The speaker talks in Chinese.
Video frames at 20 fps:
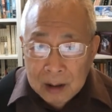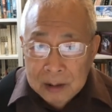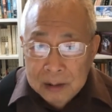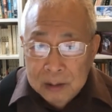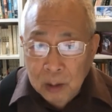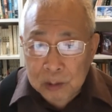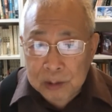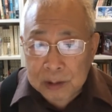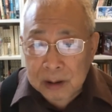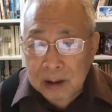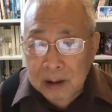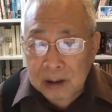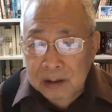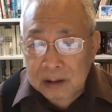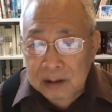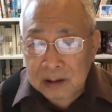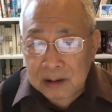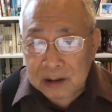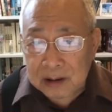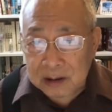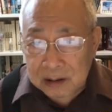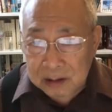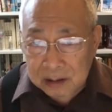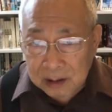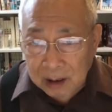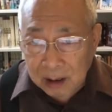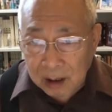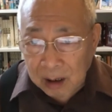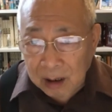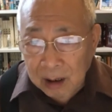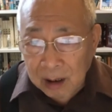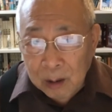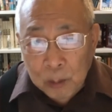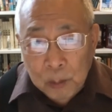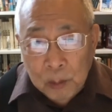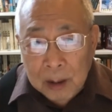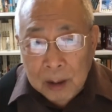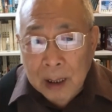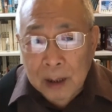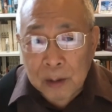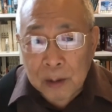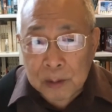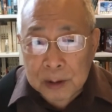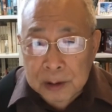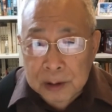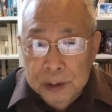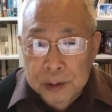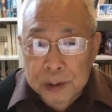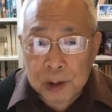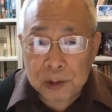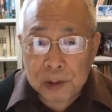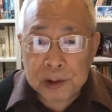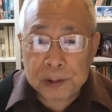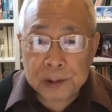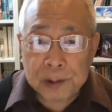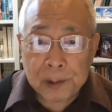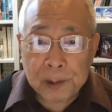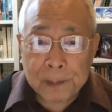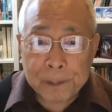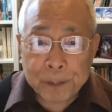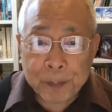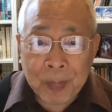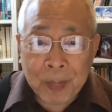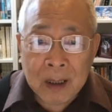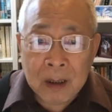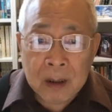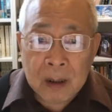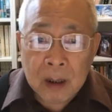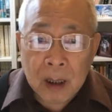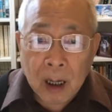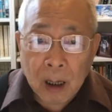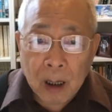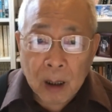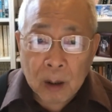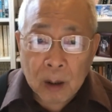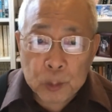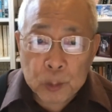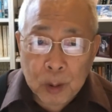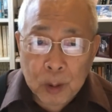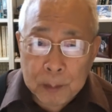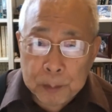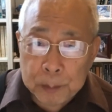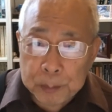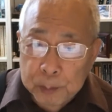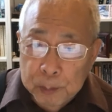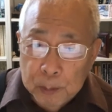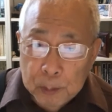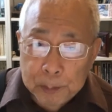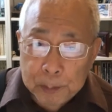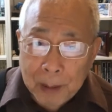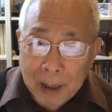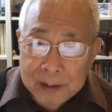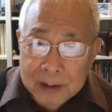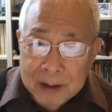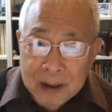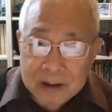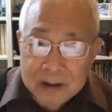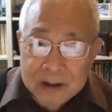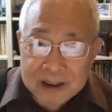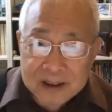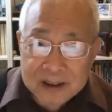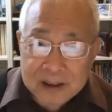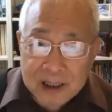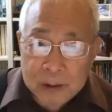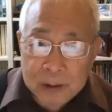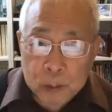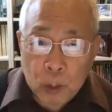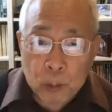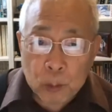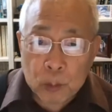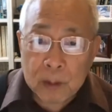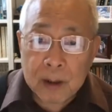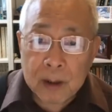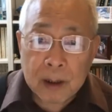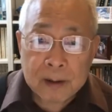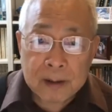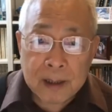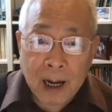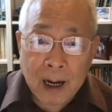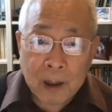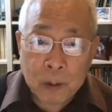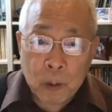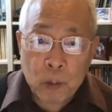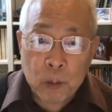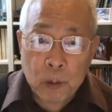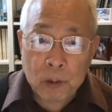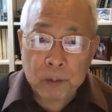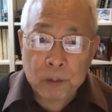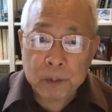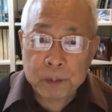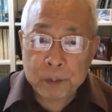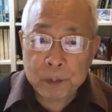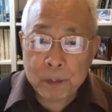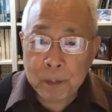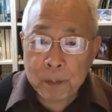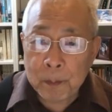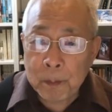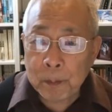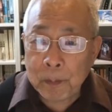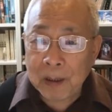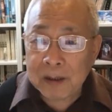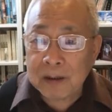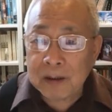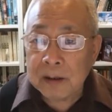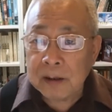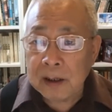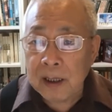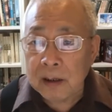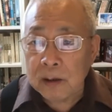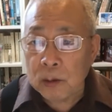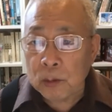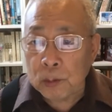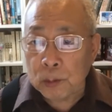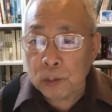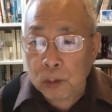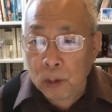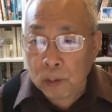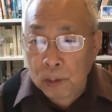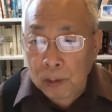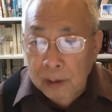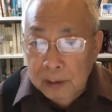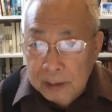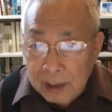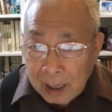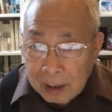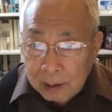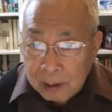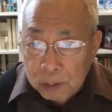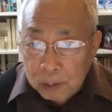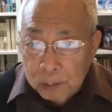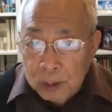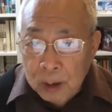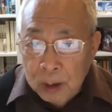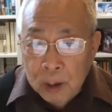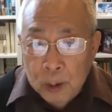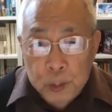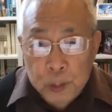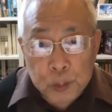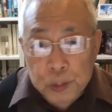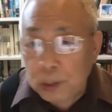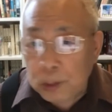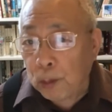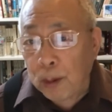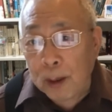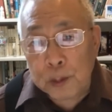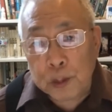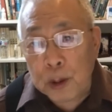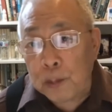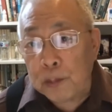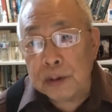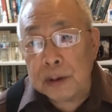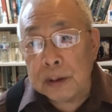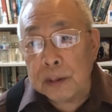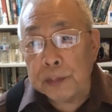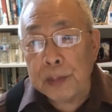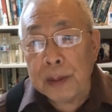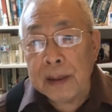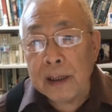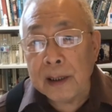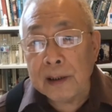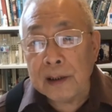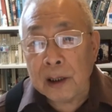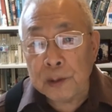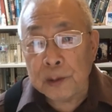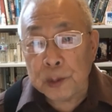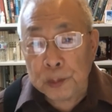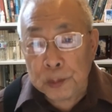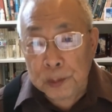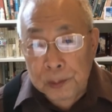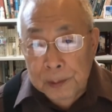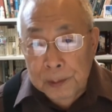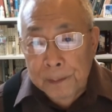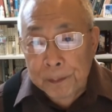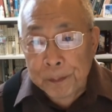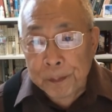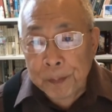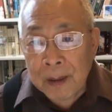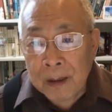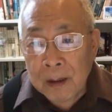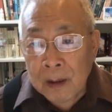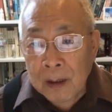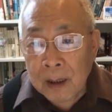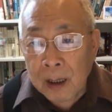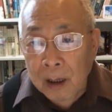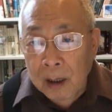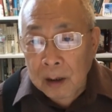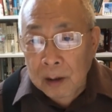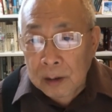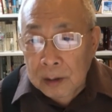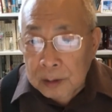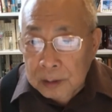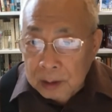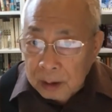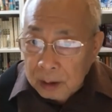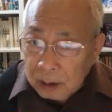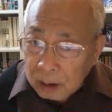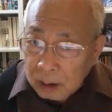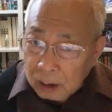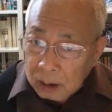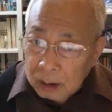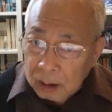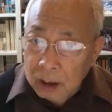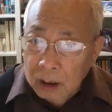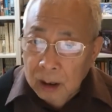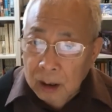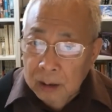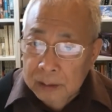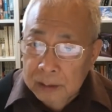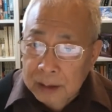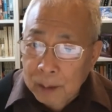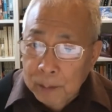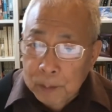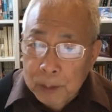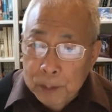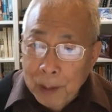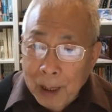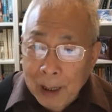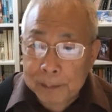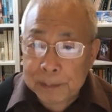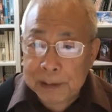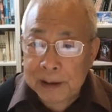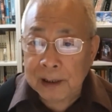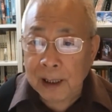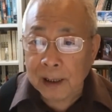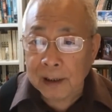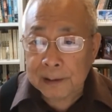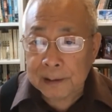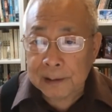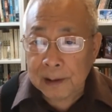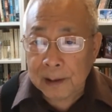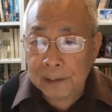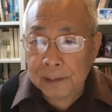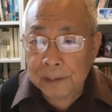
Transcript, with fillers: 到这个世纪啊，我看到已经消失掉，啊！川普把这个世界捅了一个大窟窿。把这个天空捅了个大口。说实话，川普是不应该当总统，啊，这个他们麻痹大意了。